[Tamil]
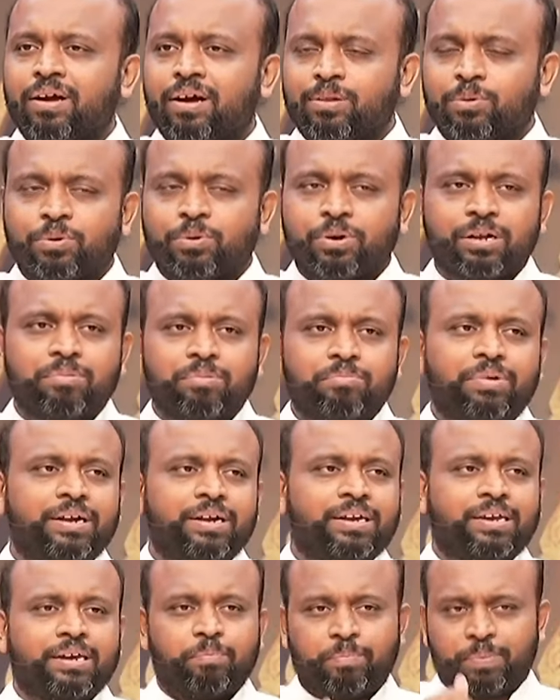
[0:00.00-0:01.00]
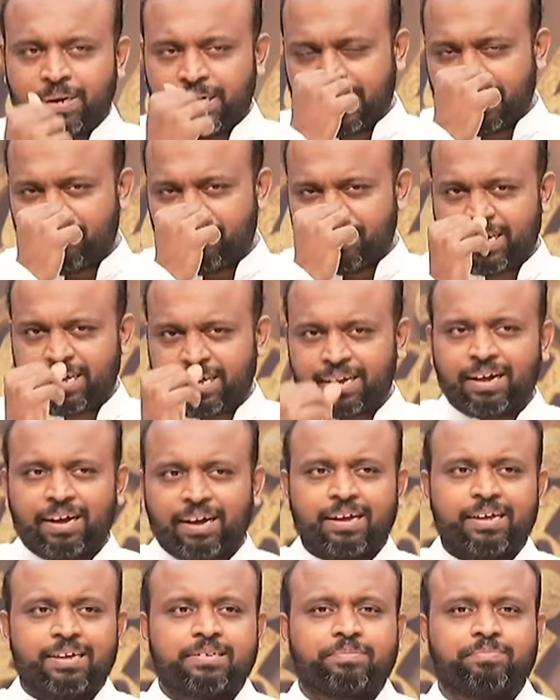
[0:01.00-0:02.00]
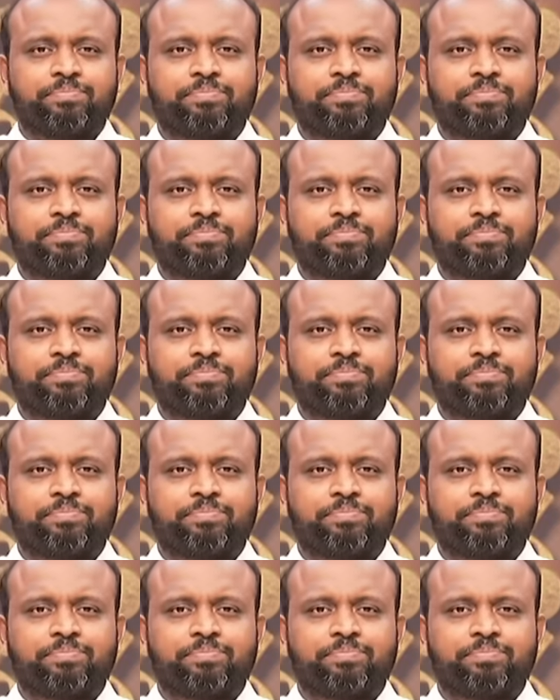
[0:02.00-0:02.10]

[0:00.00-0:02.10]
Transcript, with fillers: அந்த உடன்படிக்கை பெட்டியை வைக்கிறாங்க